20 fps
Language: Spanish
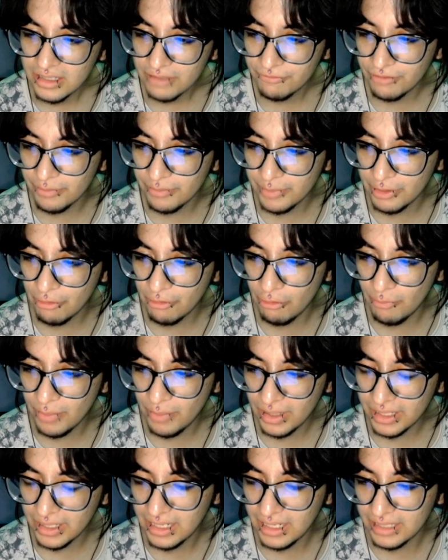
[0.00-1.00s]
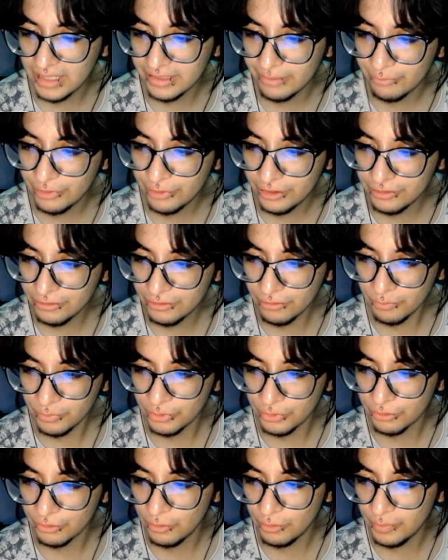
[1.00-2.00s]
Fue mi culpa que él haya muerto,
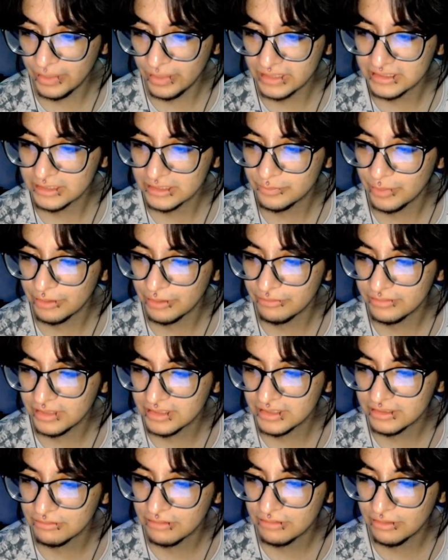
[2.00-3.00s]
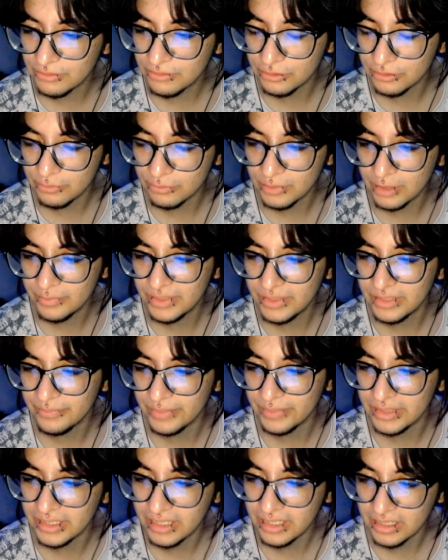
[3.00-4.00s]
por culpa de esas preguntas aún debo tomar mi
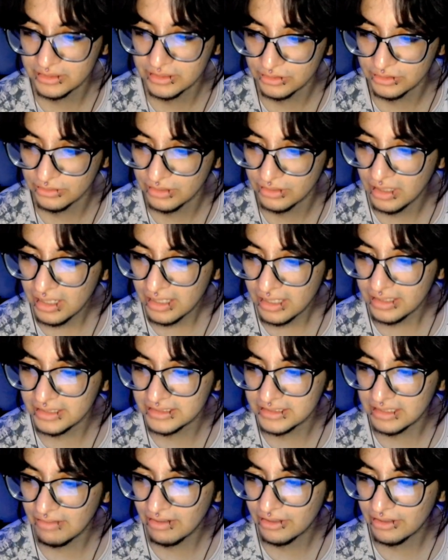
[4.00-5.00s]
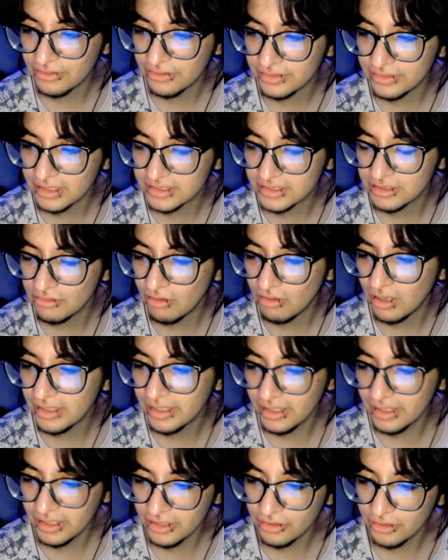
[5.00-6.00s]
medicación. Necesitaba contárselo a
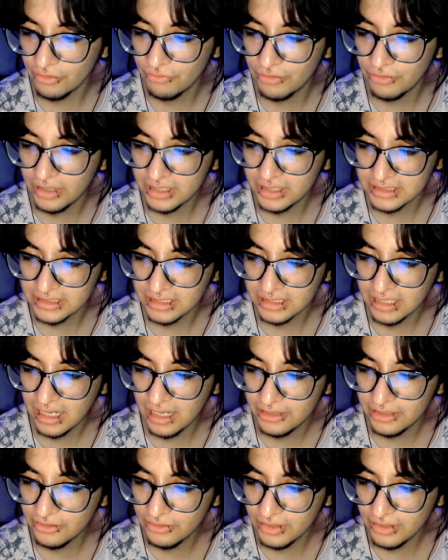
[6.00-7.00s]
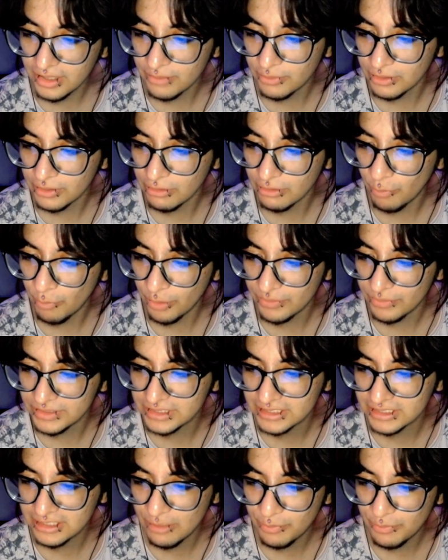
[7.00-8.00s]
alguien que no fuera cercano y bueno,
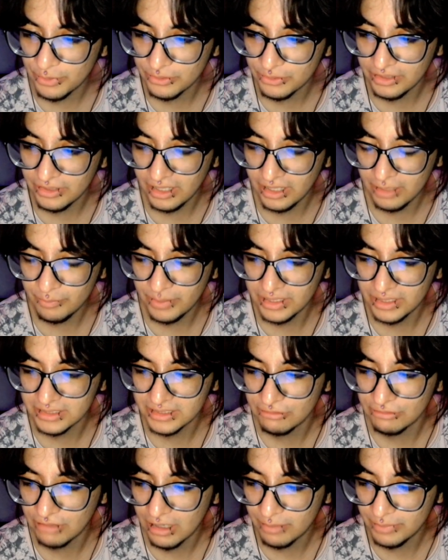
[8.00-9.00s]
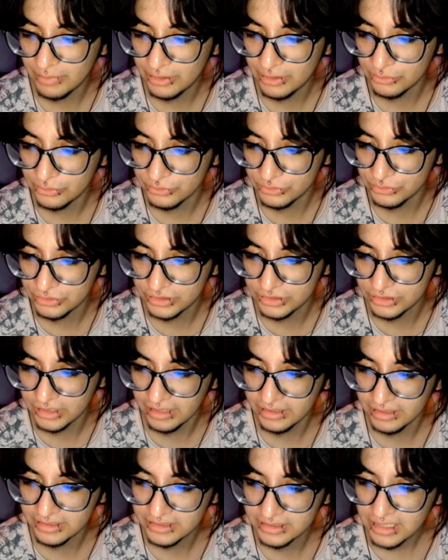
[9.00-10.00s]
aproveché esta oportunidad para desahogarme con
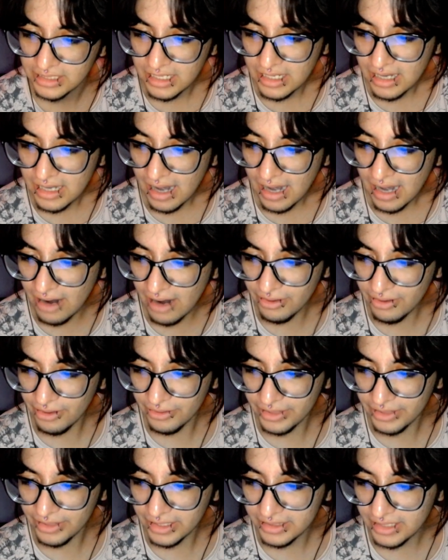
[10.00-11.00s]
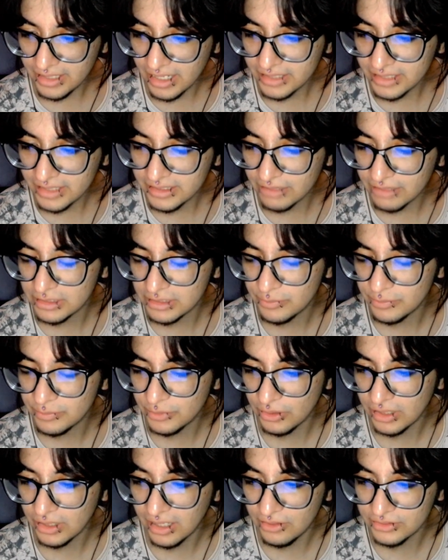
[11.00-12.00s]
ustedes. Ahora hoy en día ya no
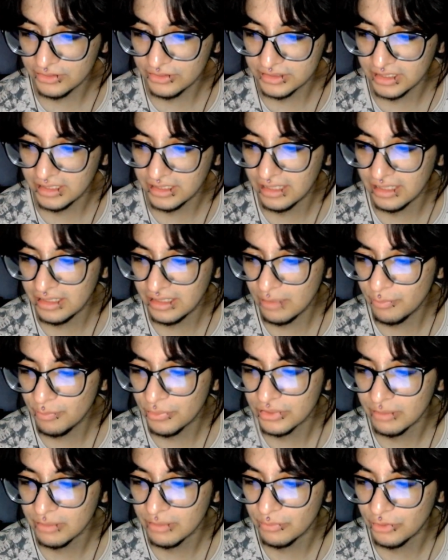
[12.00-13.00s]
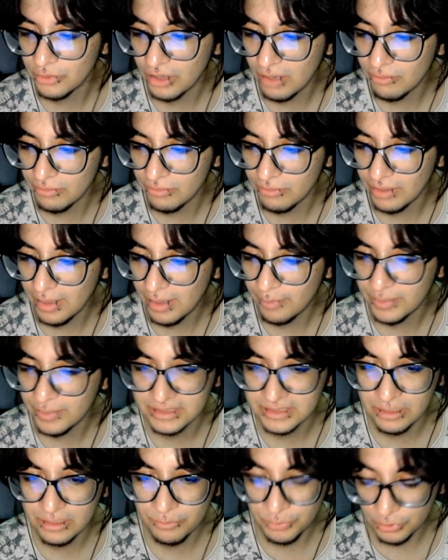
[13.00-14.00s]
acepto regalos de nadie por temor a volver a
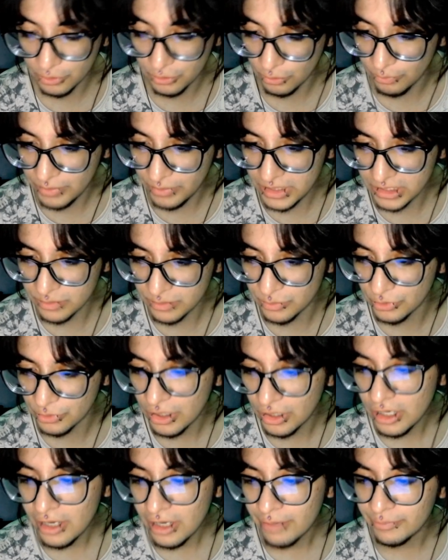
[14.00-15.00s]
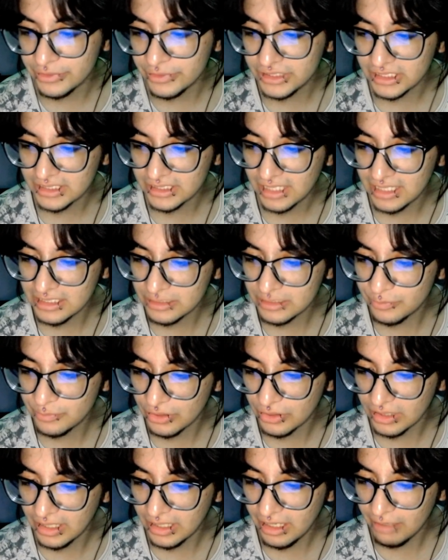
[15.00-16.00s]
pasar por lo mismo. Muchas gracias
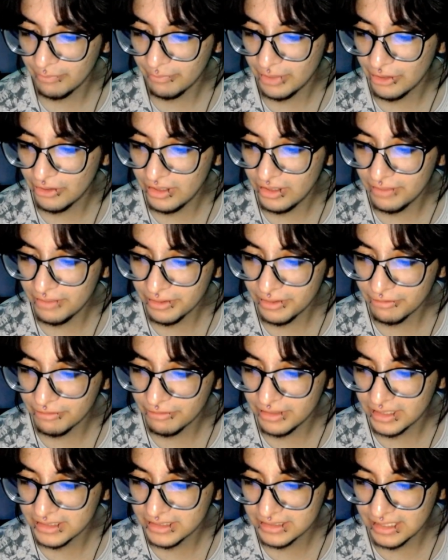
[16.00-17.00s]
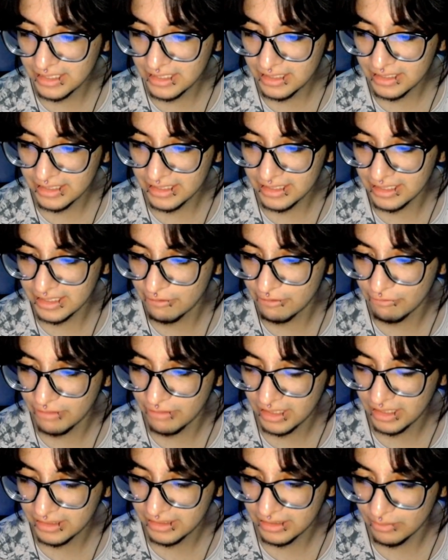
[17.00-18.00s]
por leerme Oliver, cuídense y
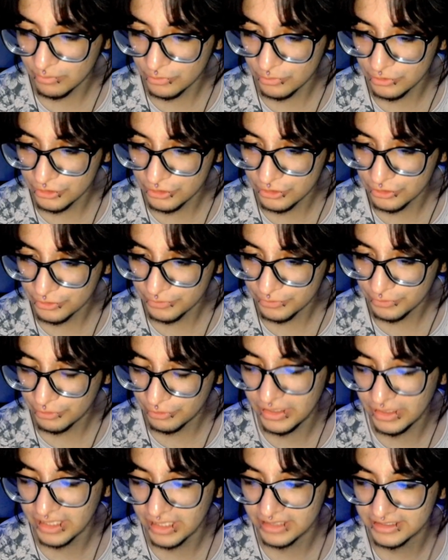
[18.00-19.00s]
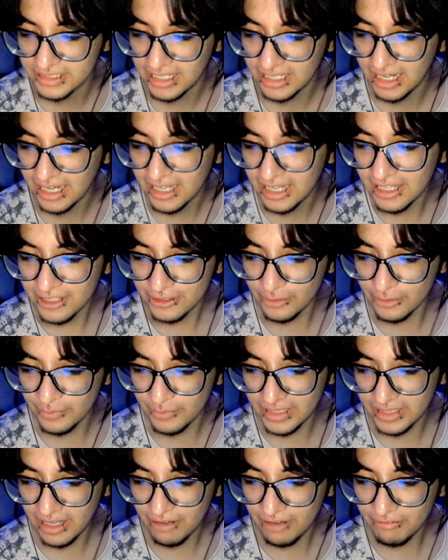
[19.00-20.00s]
cuídate mucho. Cuídense, ah,
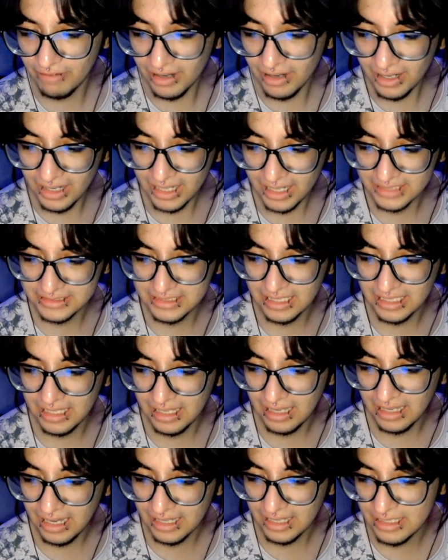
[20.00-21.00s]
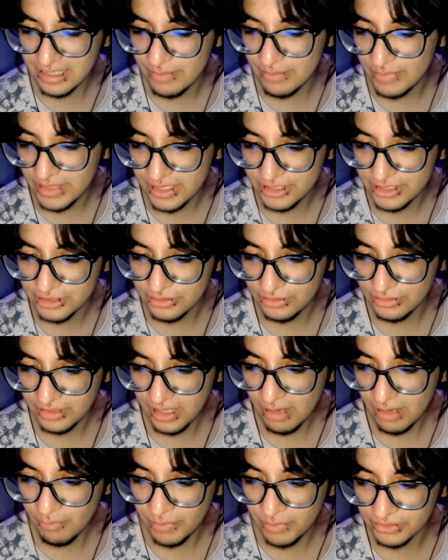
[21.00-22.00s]
tomen agua, hasta aquí mi
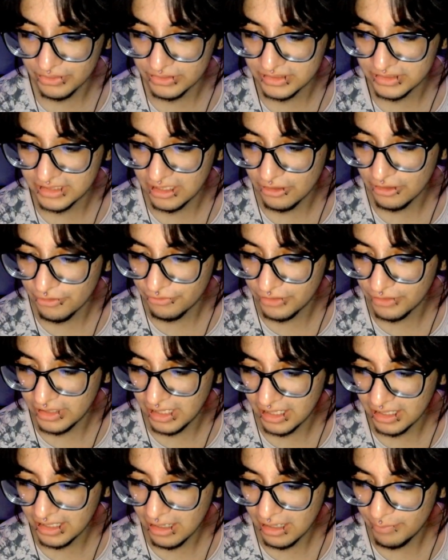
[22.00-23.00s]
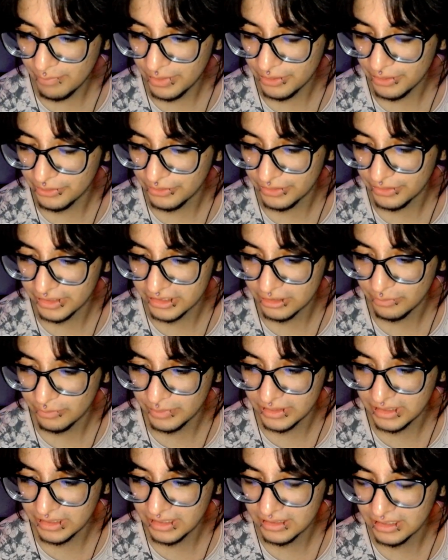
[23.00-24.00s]
historia, perdón si algo fue larga, pero no quise
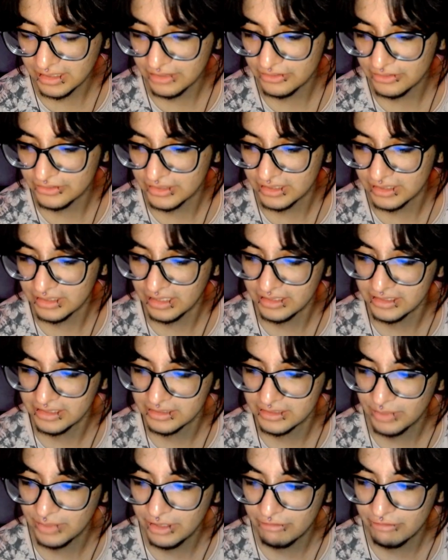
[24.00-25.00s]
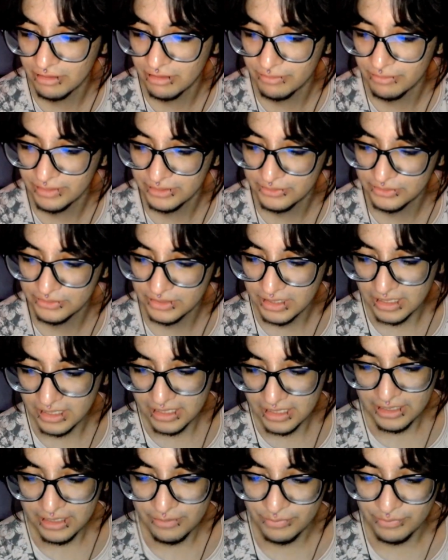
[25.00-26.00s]
omitir tantos detalles. Bye cuervitos
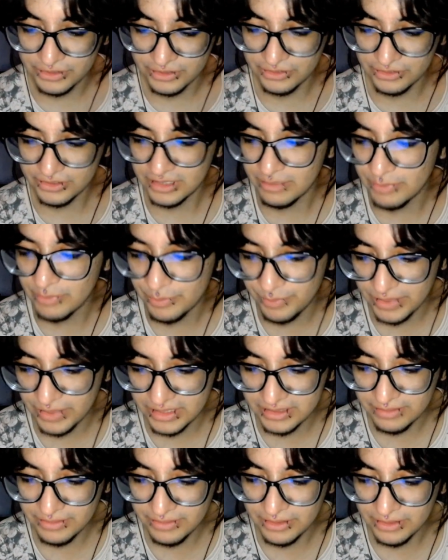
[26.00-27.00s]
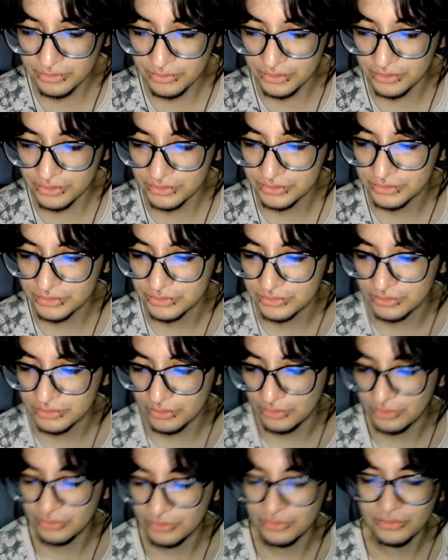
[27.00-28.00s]
pues no sé, me parece bien curioso
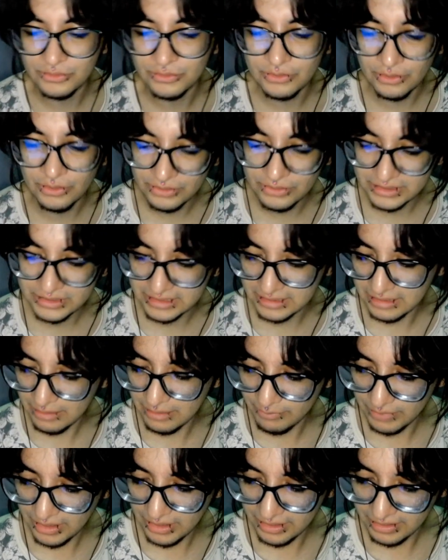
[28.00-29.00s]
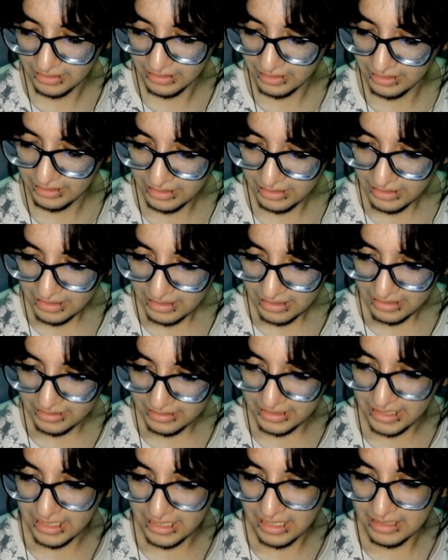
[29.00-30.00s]
todo, todo ese tema de,
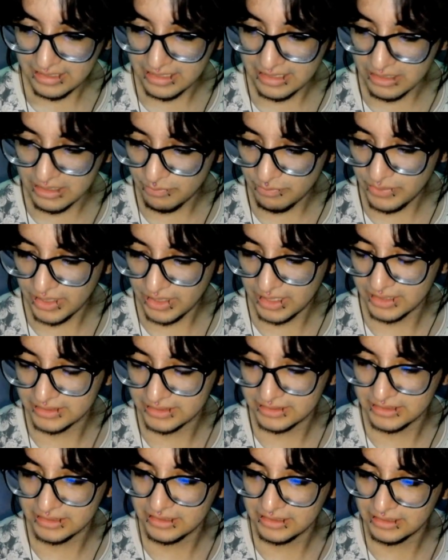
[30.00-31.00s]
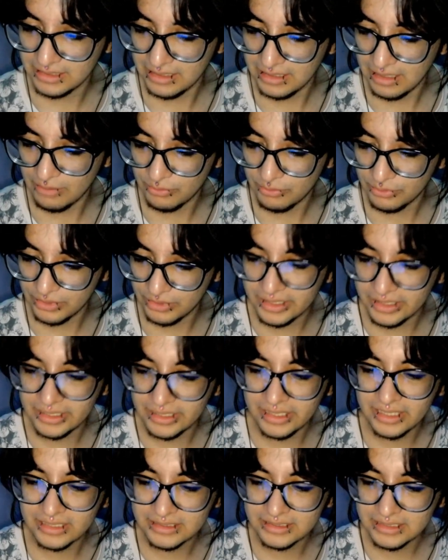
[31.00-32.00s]
las limpias y de la
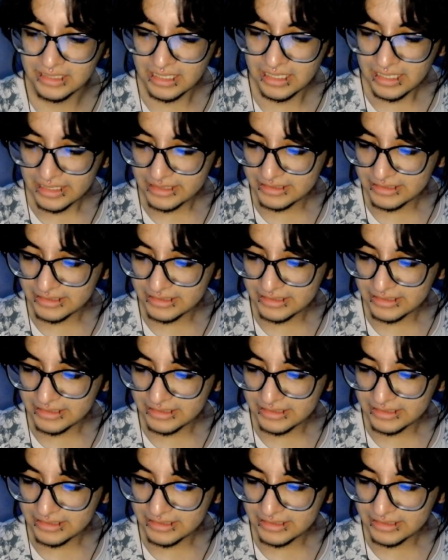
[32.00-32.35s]
brujería y así.